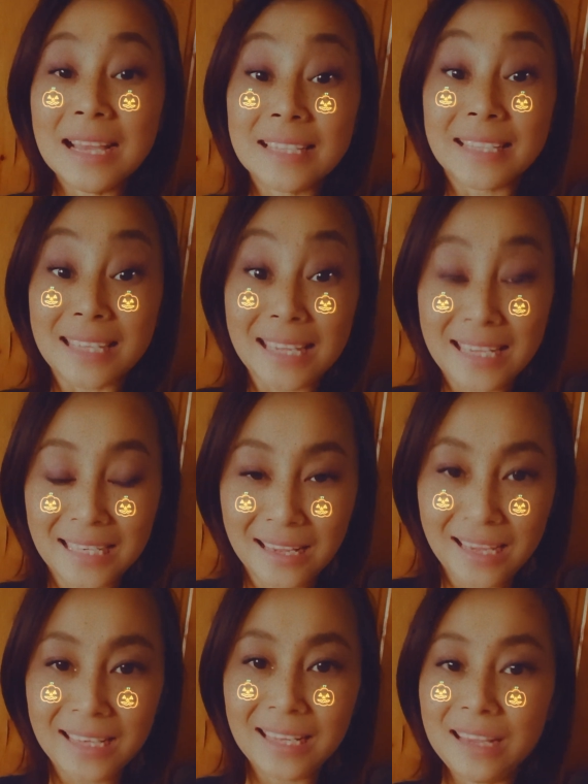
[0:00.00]
สี่
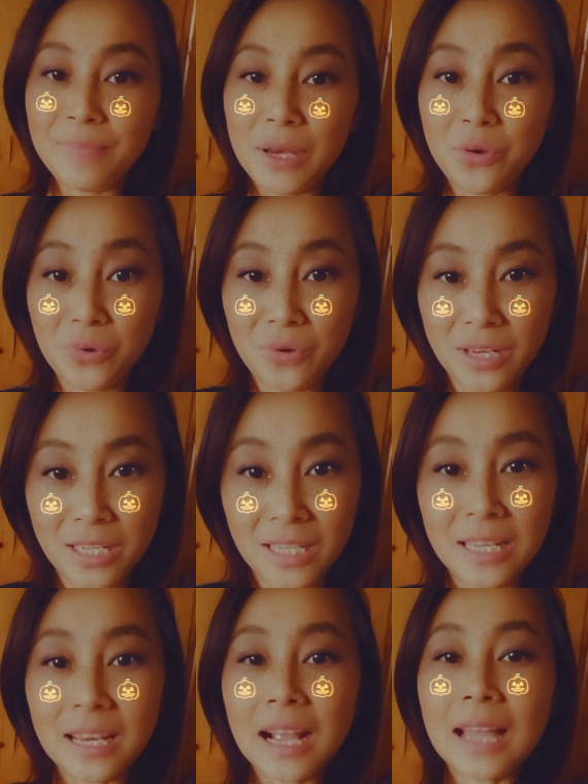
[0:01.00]
ที่ที่ไปดูนี้
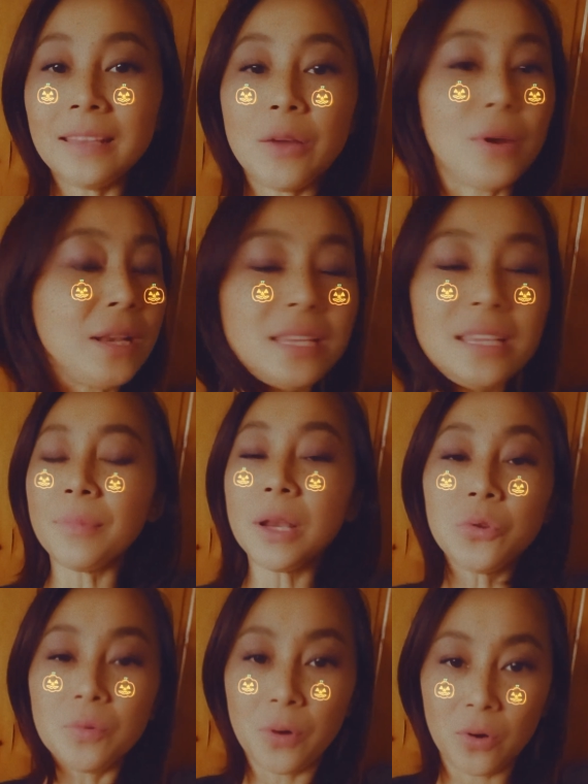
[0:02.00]
นะคะแต่วันนี้ยั
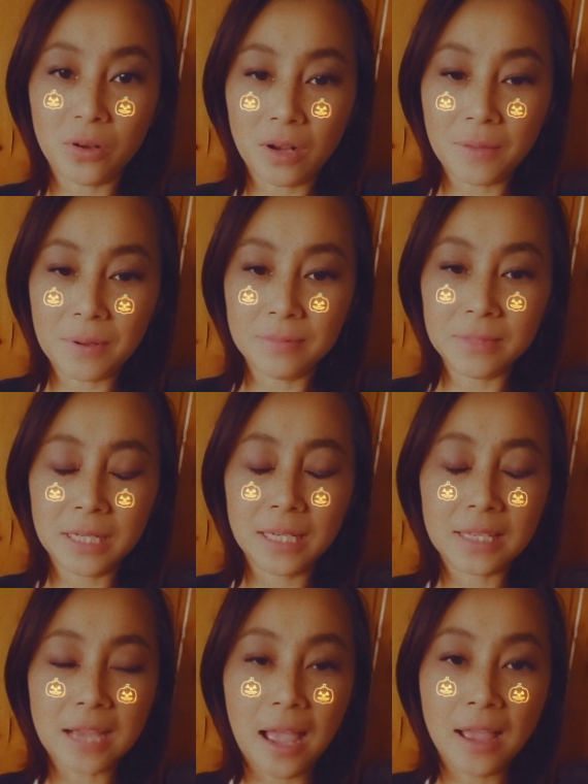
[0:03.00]
รู้ผลหรอกค่ะเพื่อนๆ
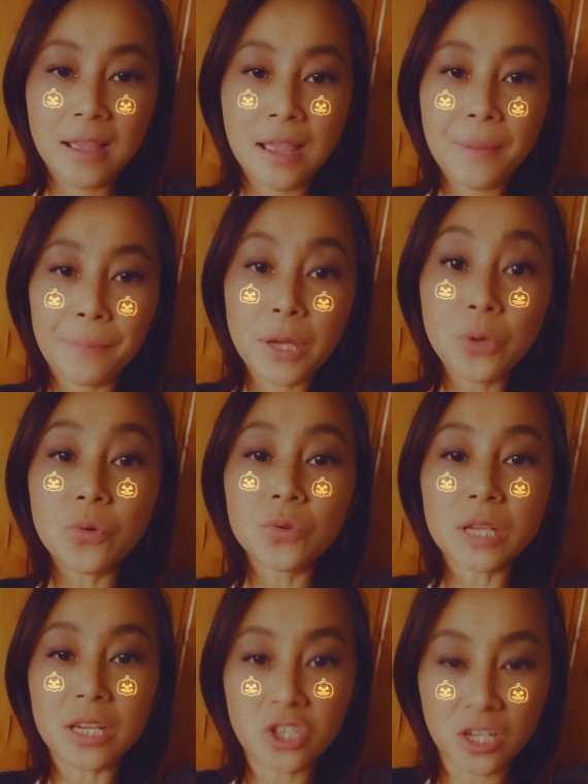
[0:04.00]
จ๋าไปดู
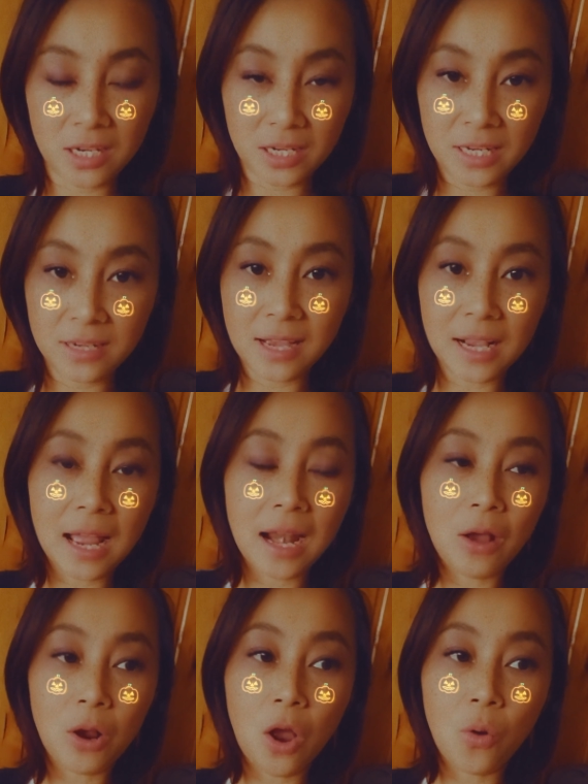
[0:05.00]
เฉยๆนะคะ แล้
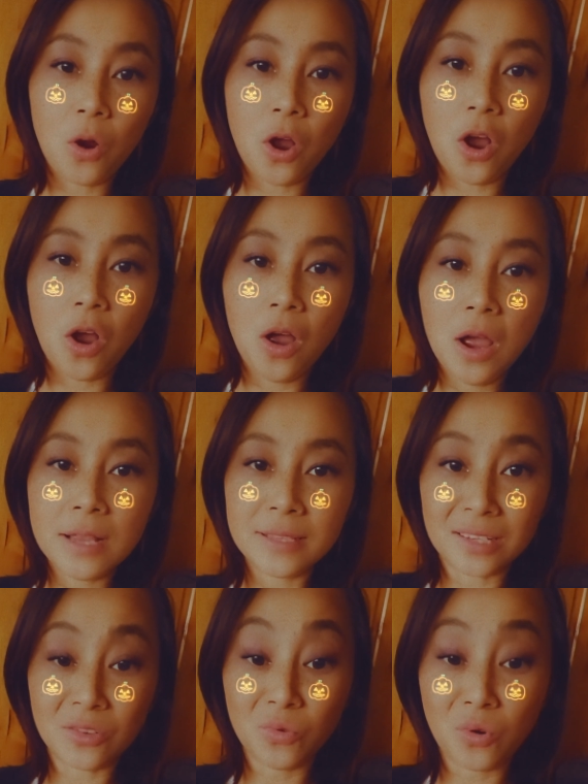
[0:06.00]
วเขาก็จะ
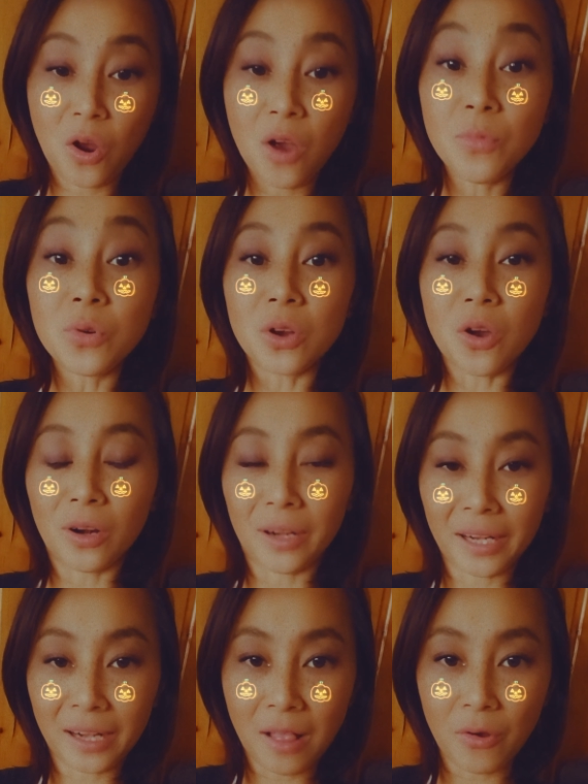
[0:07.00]
ส่งข้อมูลของ
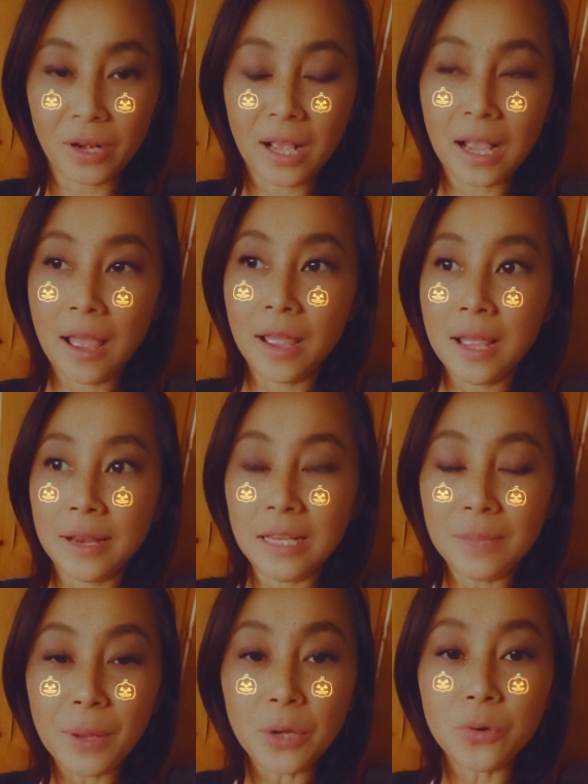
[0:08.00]
เรานะคะ นี่
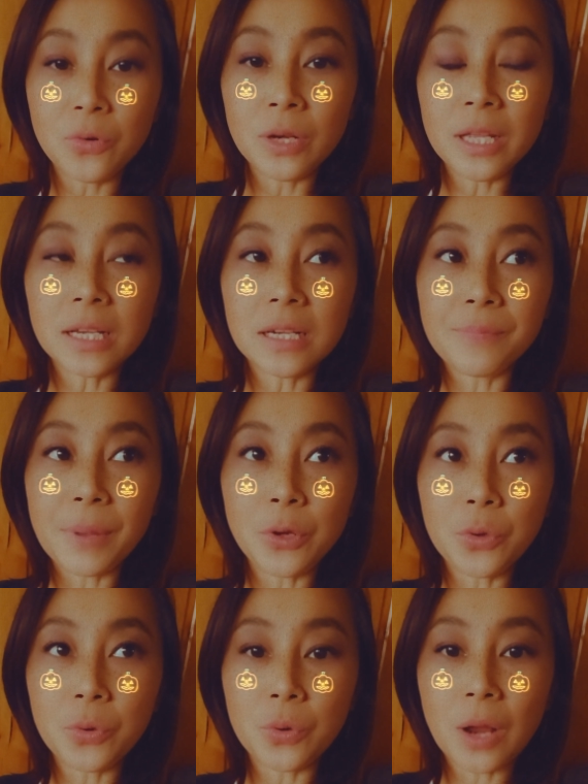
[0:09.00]
ไปดูนี่คือไป
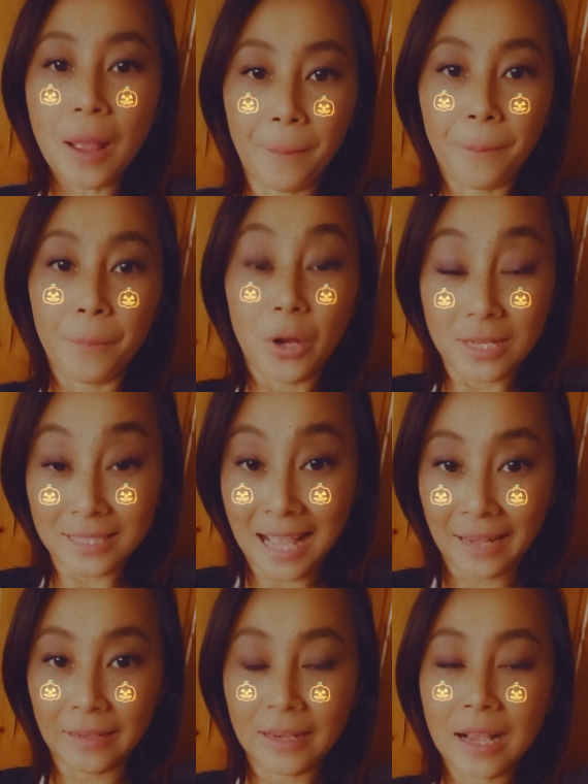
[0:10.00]
ดูกับบริษัท
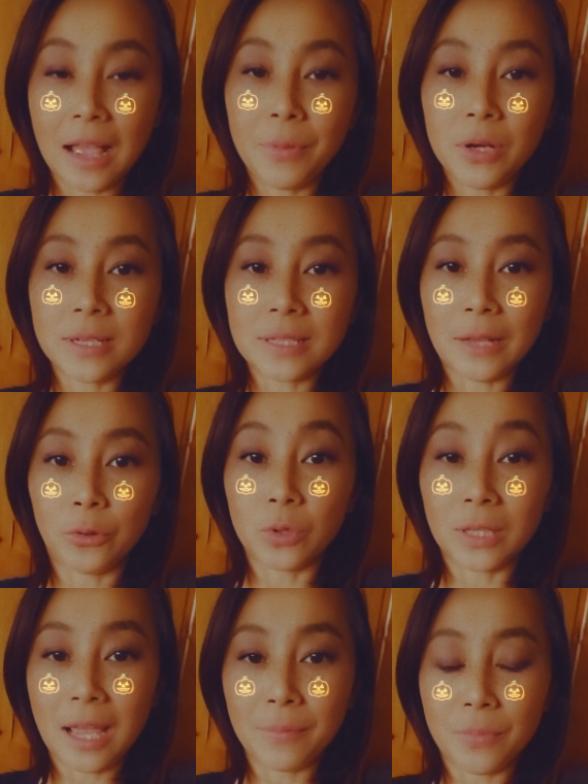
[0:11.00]
นะคะ บริษัทตัว
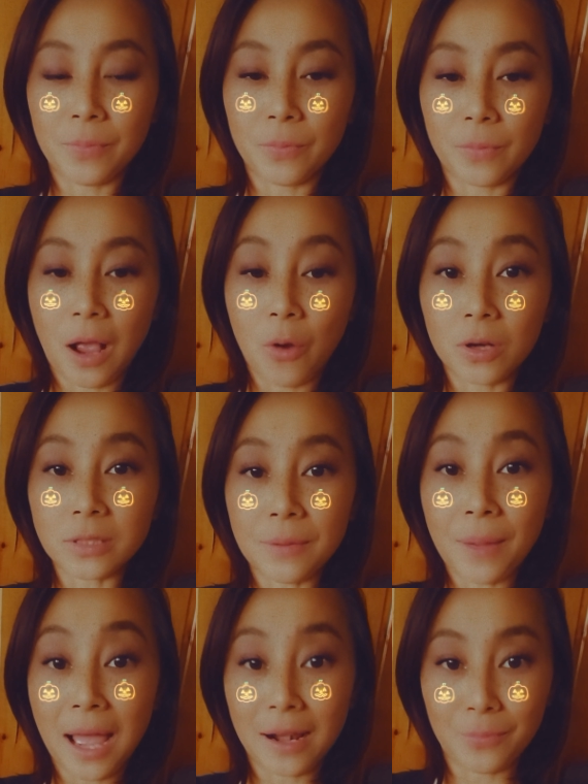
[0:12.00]
แทนเขาจะ
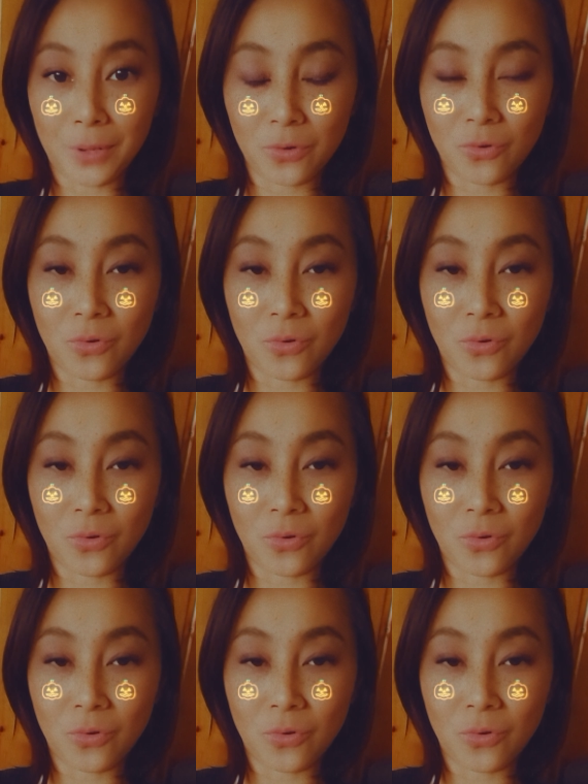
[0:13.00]
พาเราไปดู